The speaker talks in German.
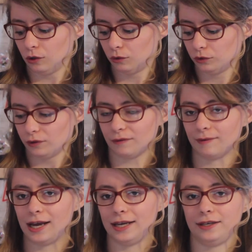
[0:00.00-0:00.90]
Und
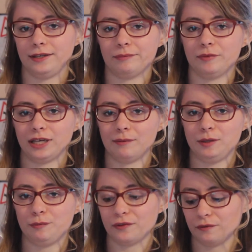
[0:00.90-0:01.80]
zwei, die ich mit am
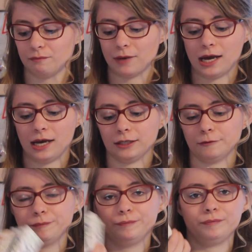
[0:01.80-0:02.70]
liebsten mag.
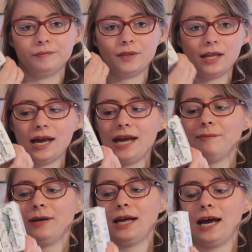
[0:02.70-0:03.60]

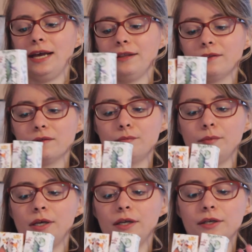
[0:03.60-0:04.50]
Einmal eins
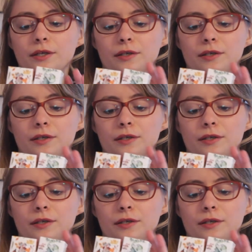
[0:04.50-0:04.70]
mit